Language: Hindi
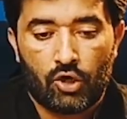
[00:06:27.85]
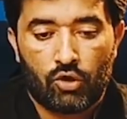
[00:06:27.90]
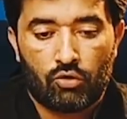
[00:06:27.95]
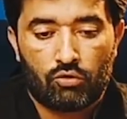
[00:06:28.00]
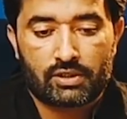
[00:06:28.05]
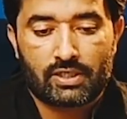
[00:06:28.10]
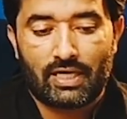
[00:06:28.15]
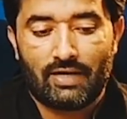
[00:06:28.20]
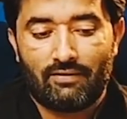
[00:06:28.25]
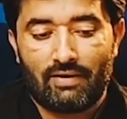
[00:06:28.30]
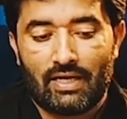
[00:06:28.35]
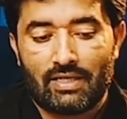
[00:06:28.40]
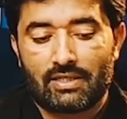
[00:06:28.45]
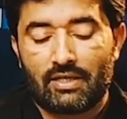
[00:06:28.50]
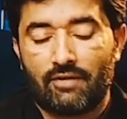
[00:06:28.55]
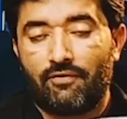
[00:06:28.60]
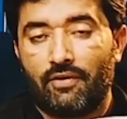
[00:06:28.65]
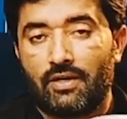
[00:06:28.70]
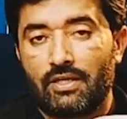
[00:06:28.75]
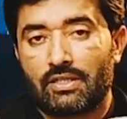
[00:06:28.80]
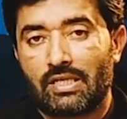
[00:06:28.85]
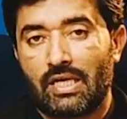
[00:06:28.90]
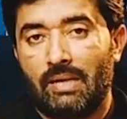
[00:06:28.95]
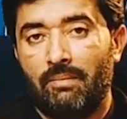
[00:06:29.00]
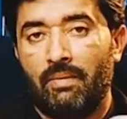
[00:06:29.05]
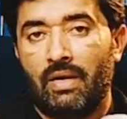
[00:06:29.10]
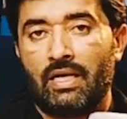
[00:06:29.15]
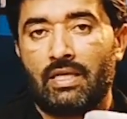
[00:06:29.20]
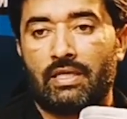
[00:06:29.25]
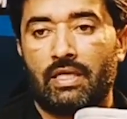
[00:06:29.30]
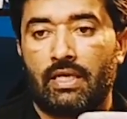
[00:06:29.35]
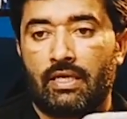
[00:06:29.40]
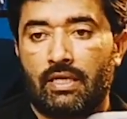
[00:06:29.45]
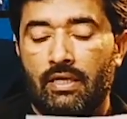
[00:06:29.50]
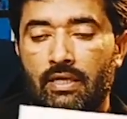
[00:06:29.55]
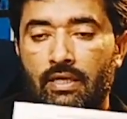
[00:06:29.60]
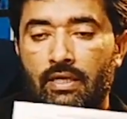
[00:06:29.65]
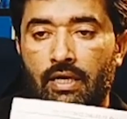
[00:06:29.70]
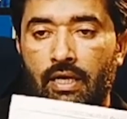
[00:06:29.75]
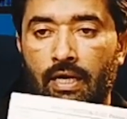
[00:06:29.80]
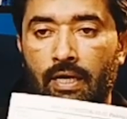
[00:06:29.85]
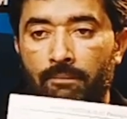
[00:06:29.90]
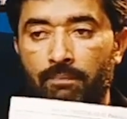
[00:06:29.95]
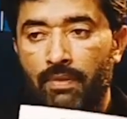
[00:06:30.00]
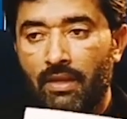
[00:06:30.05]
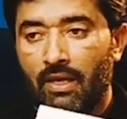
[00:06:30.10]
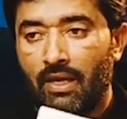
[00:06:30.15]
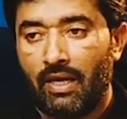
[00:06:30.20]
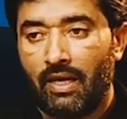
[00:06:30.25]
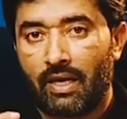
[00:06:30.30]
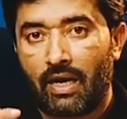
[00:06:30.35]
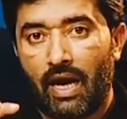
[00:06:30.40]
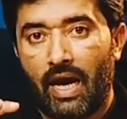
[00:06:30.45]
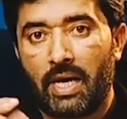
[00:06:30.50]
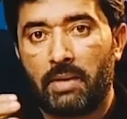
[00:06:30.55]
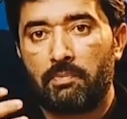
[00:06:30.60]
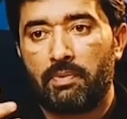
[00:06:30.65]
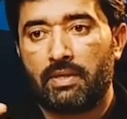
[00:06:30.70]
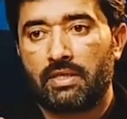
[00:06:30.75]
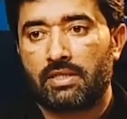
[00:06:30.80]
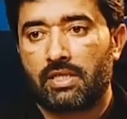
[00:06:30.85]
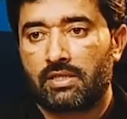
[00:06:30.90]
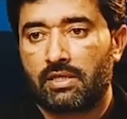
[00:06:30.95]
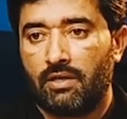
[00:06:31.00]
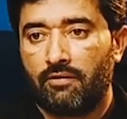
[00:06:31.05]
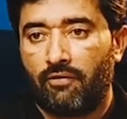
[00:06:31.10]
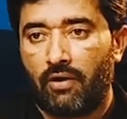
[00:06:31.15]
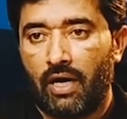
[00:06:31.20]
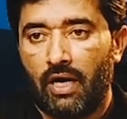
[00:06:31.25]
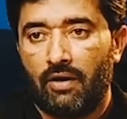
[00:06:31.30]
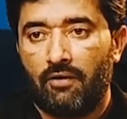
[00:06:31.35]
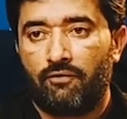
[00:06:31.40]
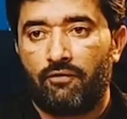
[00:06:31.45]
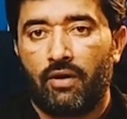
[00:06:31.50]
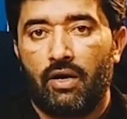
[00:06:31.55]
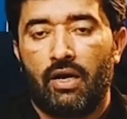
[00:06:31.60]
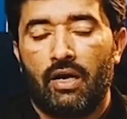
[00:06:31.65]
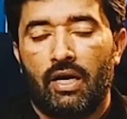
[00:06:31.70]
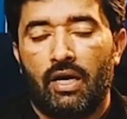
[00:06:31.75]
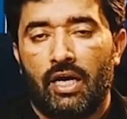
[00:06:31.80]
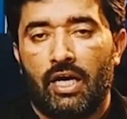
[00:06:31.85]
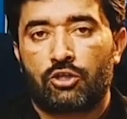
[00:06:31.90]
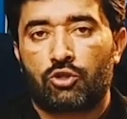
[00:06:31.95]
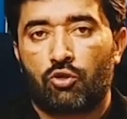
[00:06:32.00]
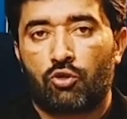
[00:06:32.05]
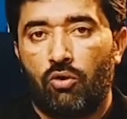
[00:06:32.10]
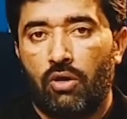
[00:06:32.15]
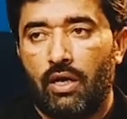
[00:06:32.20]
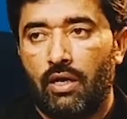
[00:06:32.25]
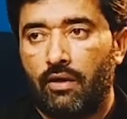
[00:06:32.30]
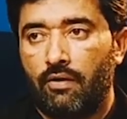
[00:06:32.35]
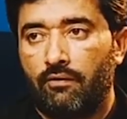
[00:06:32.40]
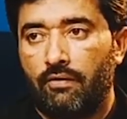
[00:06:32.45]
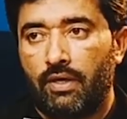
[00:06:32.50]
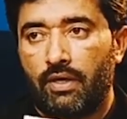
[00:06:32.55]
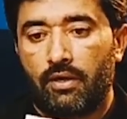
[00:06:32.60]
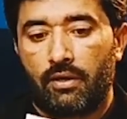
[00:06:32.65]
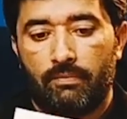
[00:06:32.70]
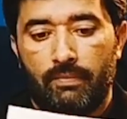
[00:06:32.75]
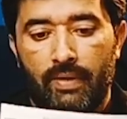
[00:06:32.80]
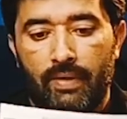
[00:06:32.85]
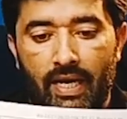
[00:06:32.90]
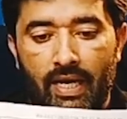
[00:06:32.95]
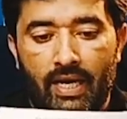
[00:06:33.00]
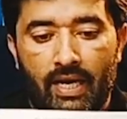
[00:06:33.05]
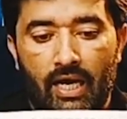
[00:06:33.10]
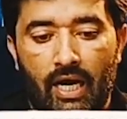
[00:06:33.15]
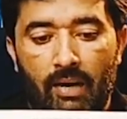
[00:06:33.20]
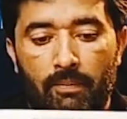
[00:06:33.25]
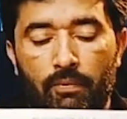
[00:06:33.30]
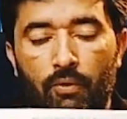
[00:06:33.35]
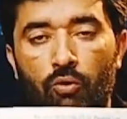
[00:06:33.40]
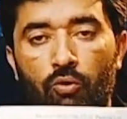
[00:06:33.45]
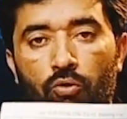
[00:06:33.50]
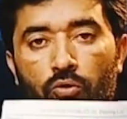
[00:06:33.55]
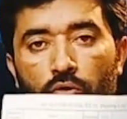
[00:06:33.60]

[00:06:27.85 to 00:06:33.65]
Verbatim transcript: उसके हवाले से फ़र्स्ट टाइम मैंने देखा कि एक आई पी सिक्सटी फाइव एक सोलर इन्वर्टर में एक आप लोगों